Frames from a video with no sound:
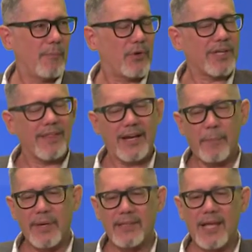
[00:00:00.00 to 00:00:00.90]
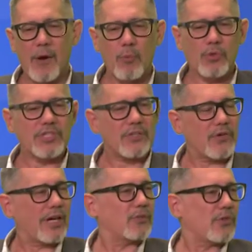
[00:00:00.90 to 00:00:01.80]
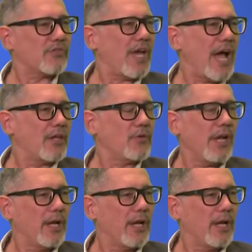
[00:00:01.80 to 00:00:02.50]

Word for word: Porque de repente a un muchacho de 14 años